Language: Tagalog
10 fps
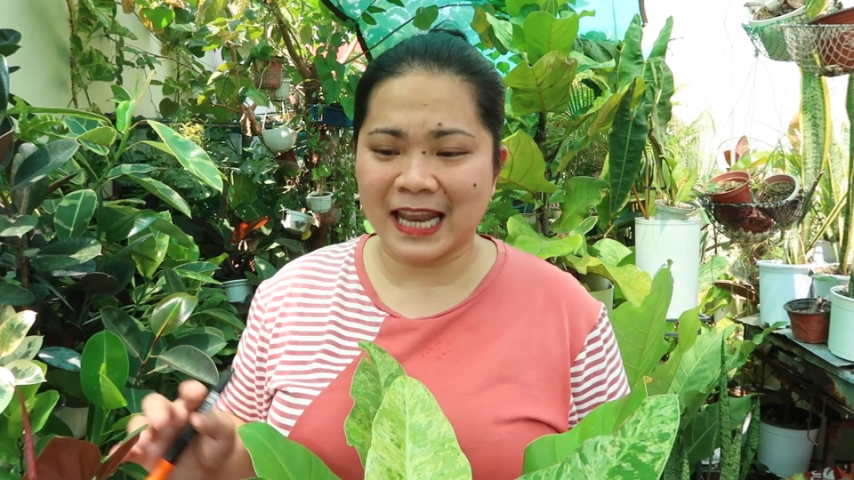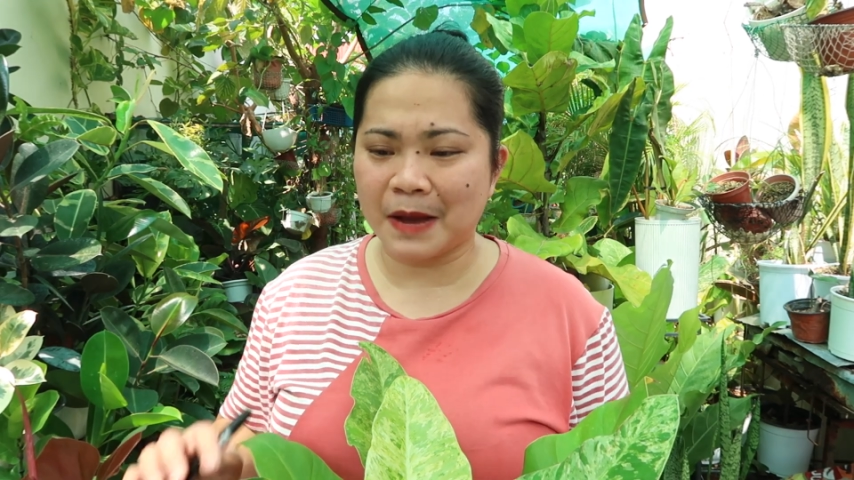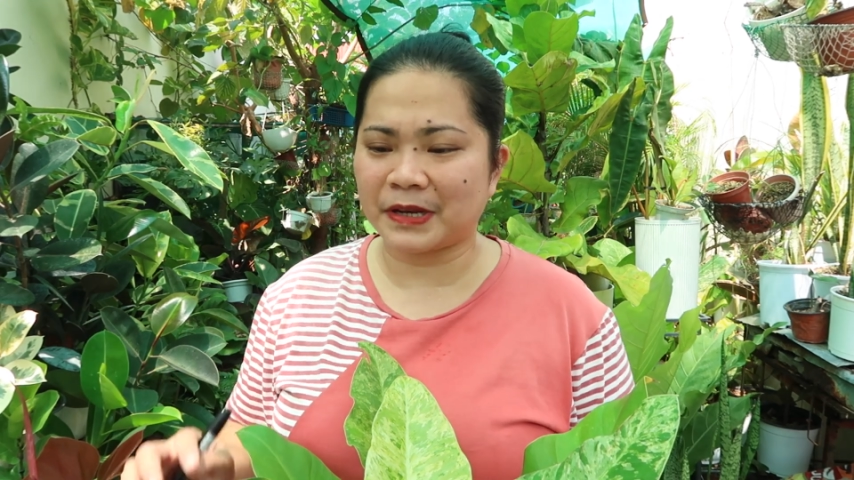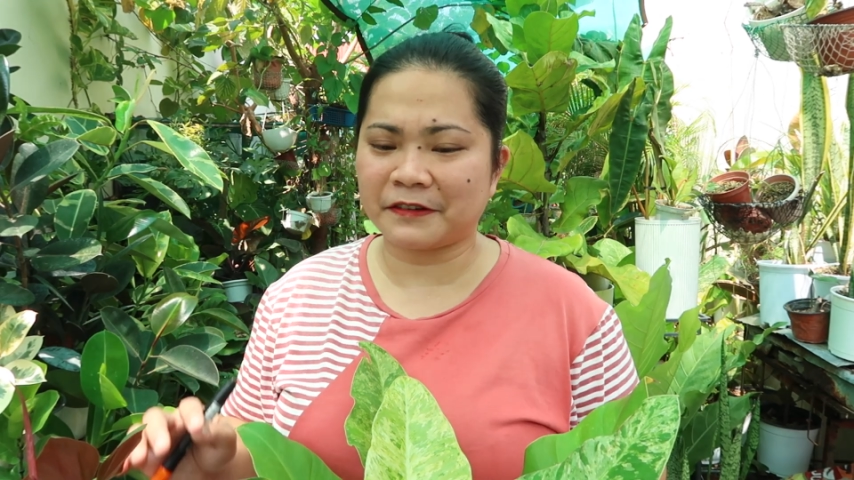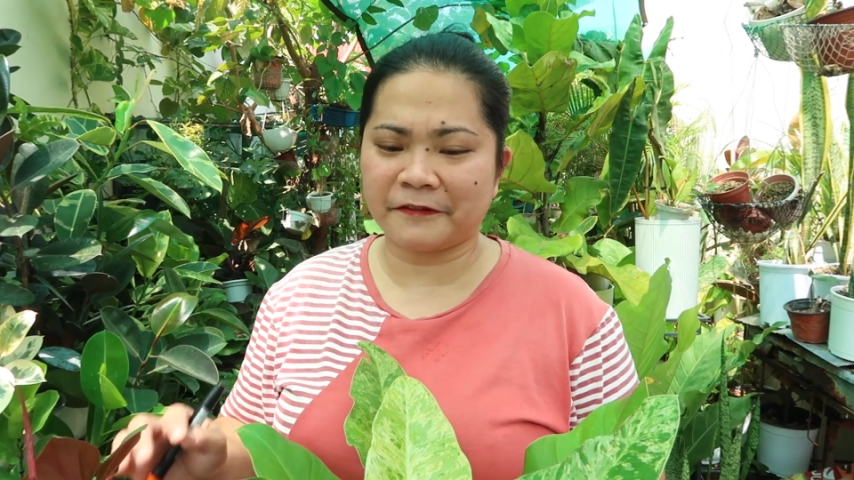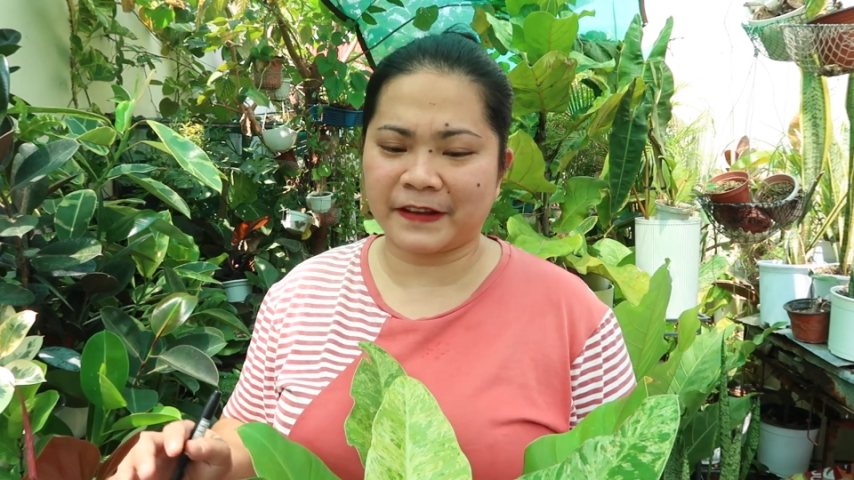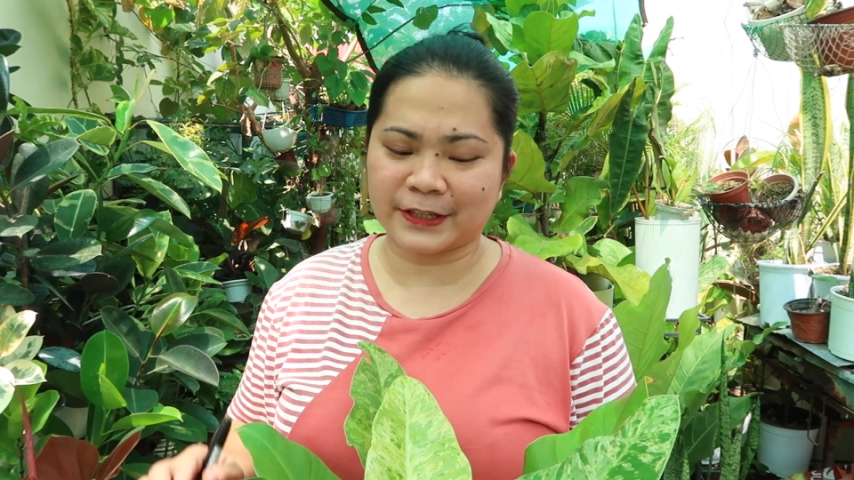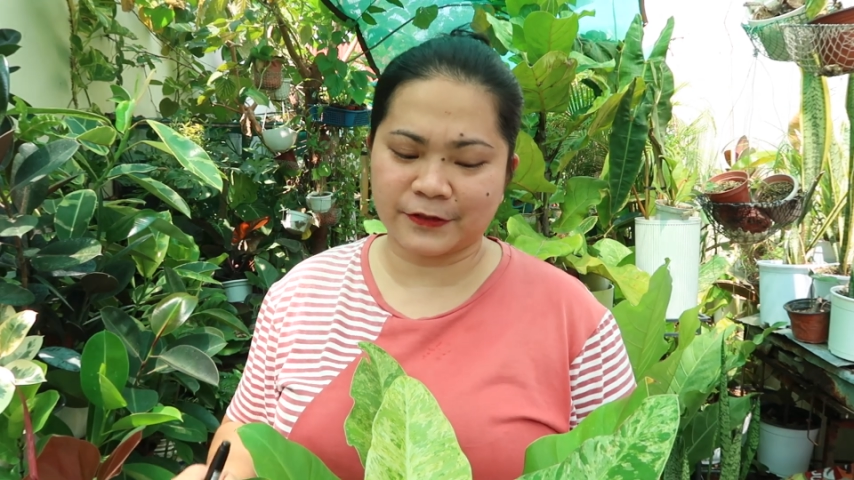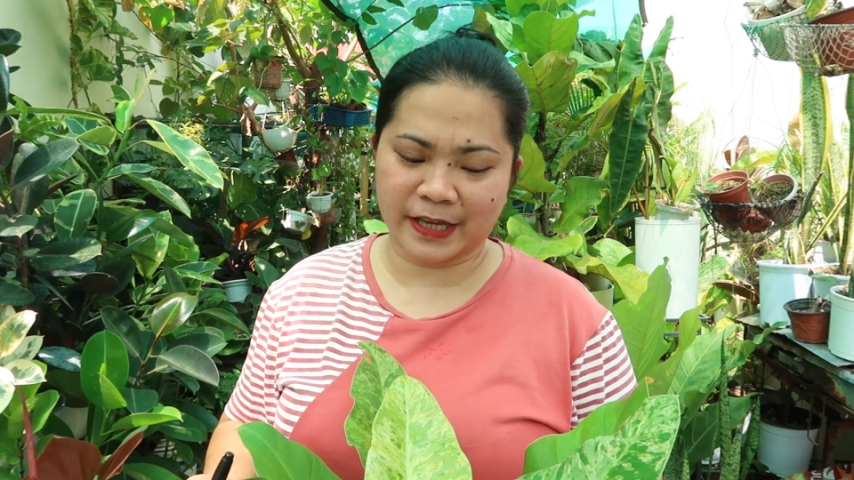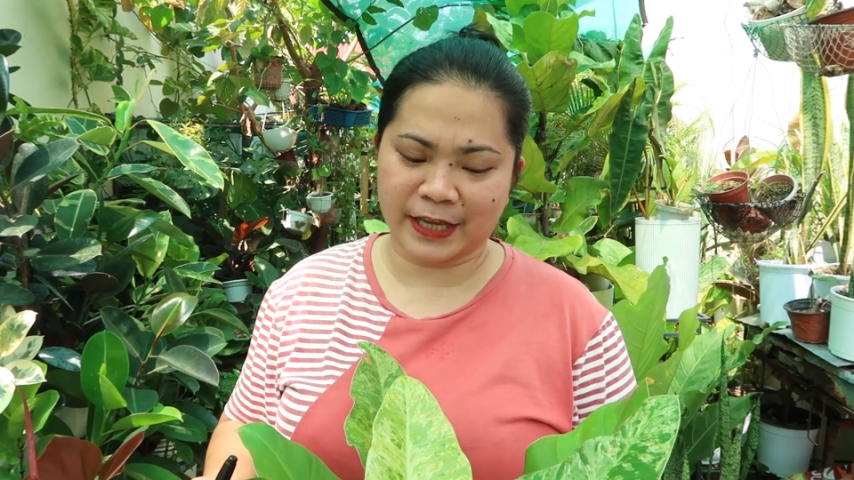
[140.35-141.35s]
halaman ni
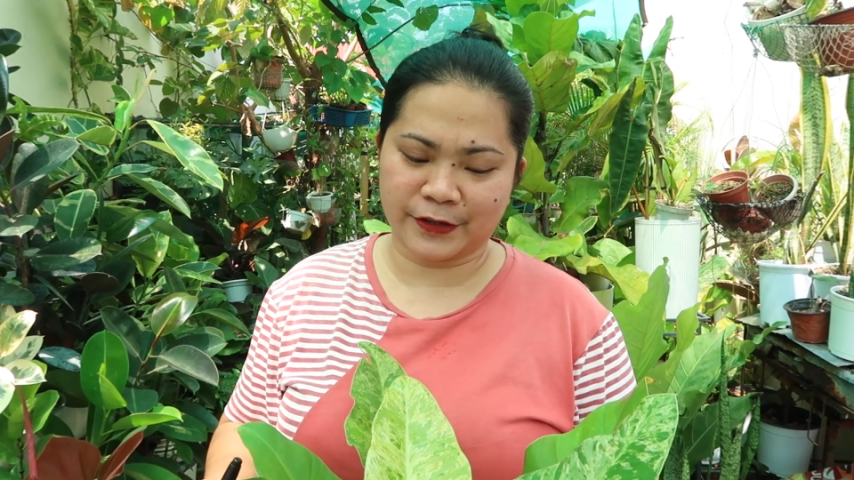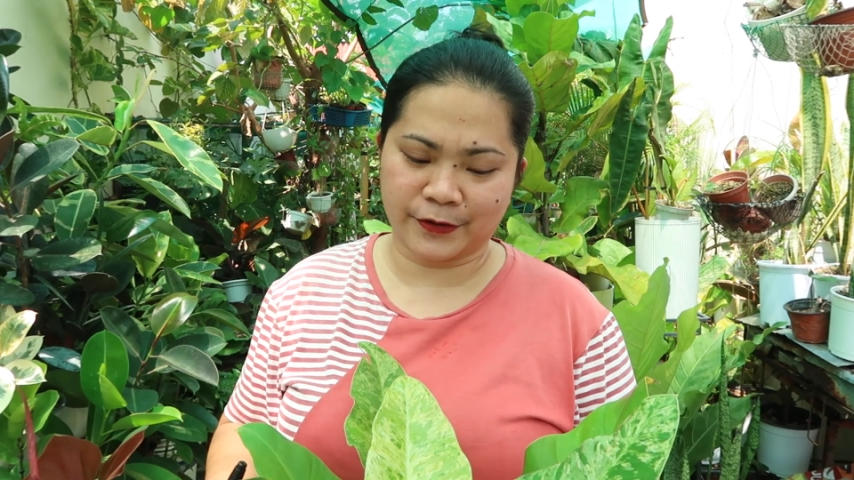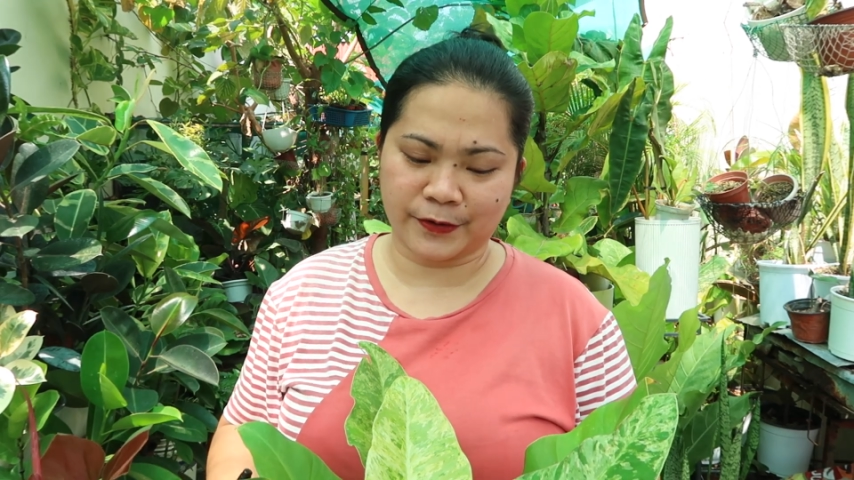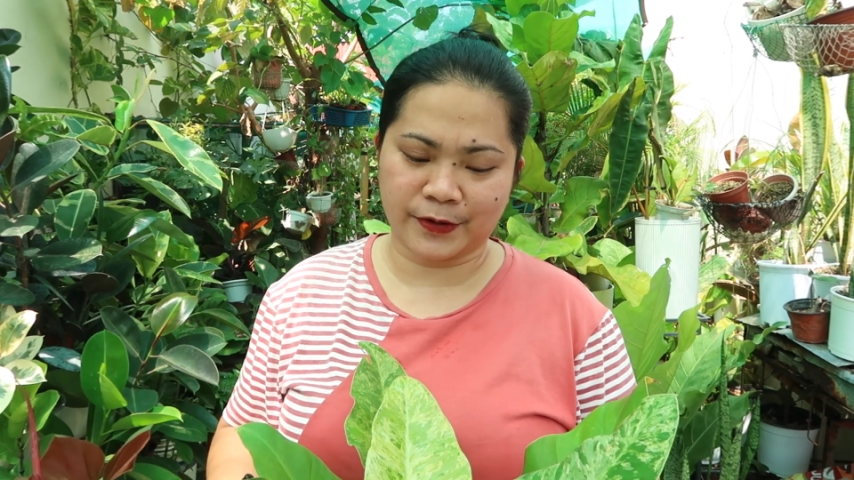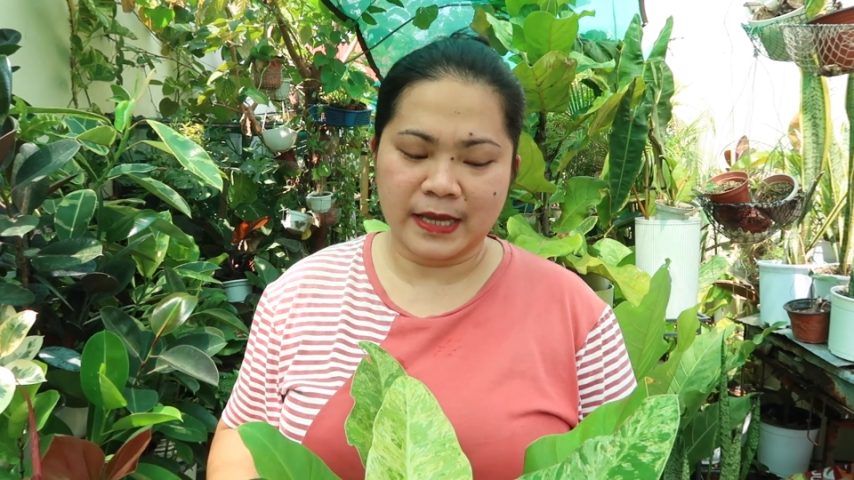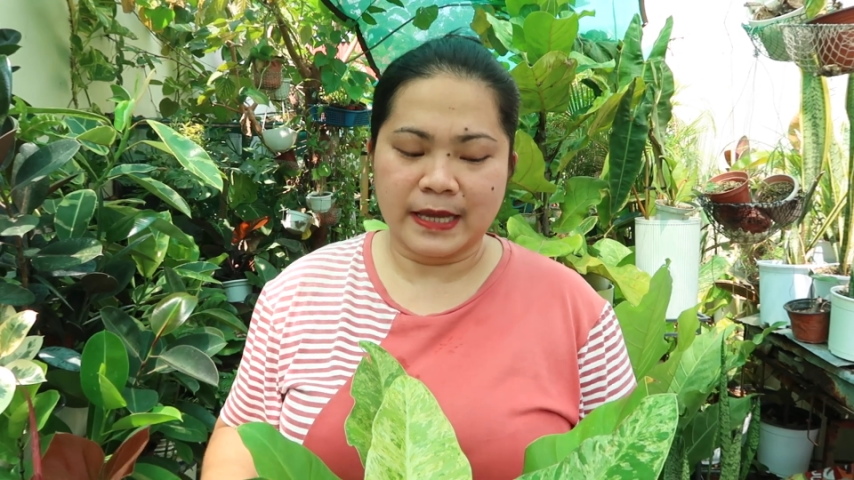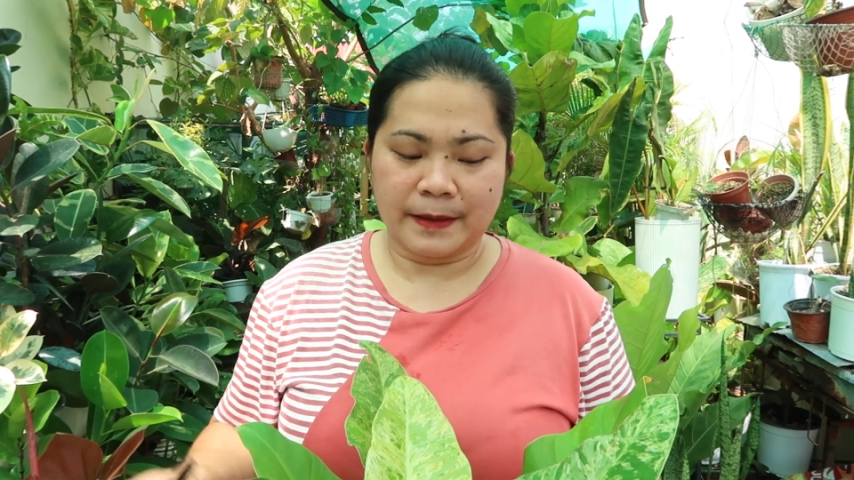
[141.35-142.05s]
flexo sa inyo.